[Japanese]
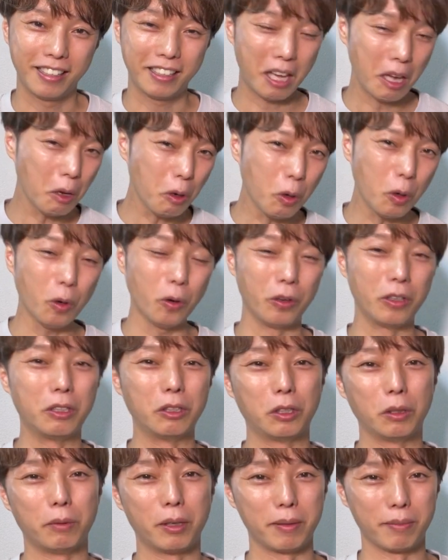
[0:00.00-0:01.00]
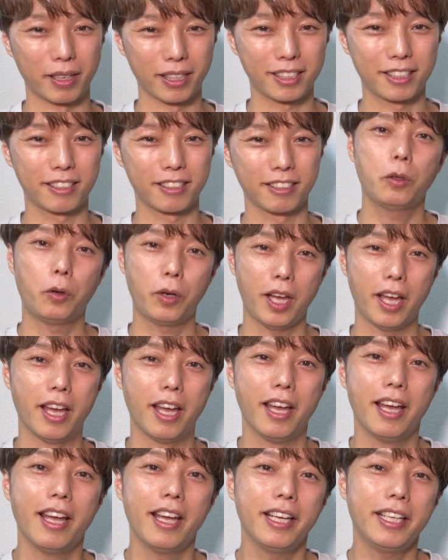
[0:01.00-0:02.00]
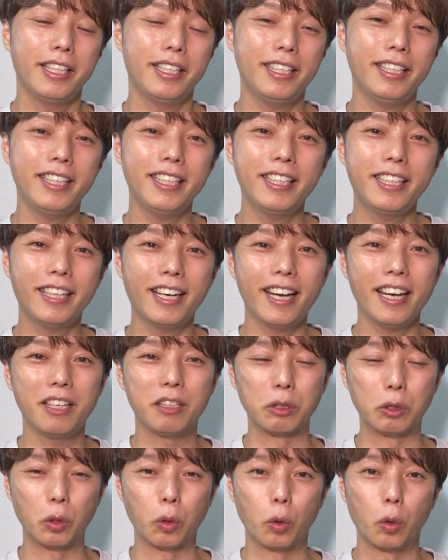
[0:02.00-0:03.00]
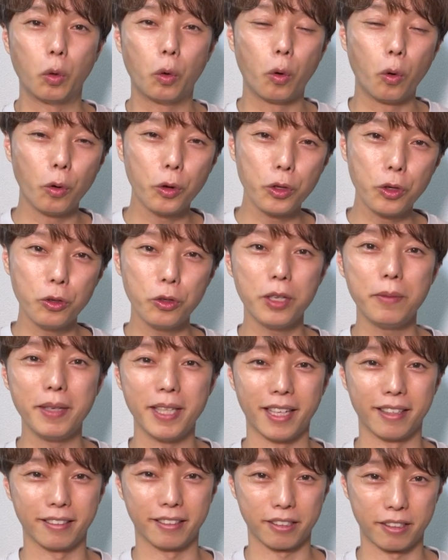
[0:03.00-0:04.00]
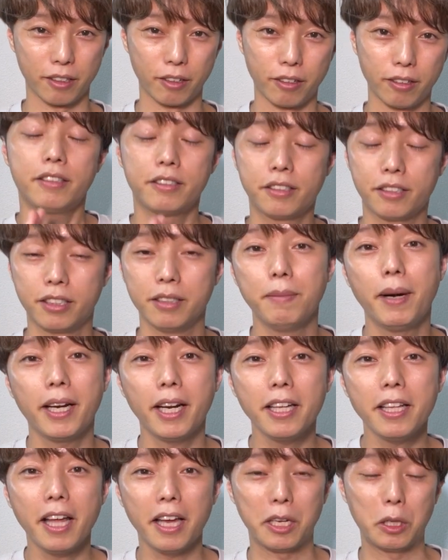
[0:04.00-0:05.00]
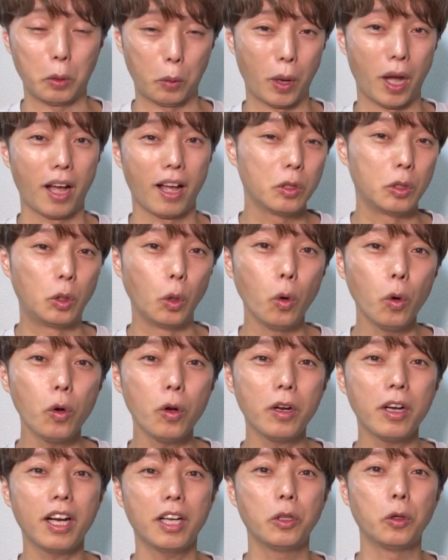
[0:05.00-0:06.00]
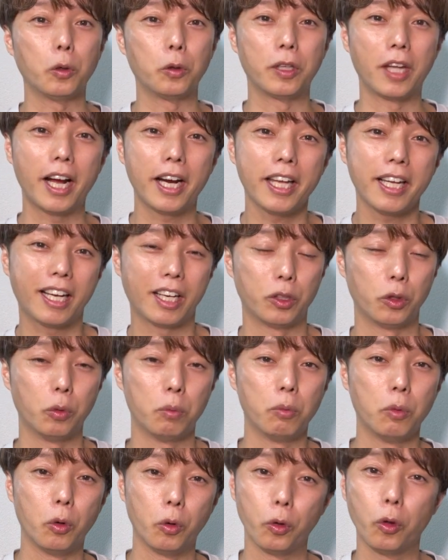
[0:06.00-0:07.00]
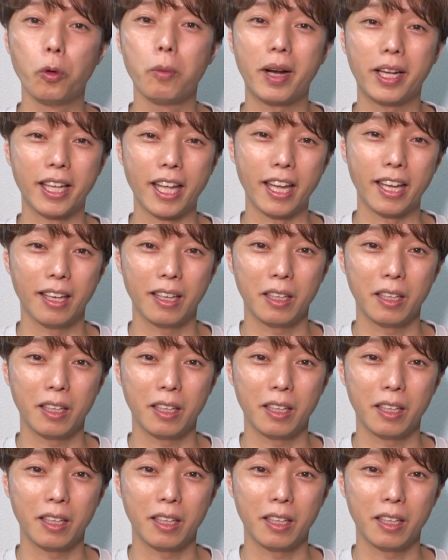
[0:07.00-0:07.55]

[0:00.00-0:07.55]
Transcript: 結構いると思います。これ、言い換えるとこういう意味なんですよ。つまらないとか、どっかの誰かのモノマネ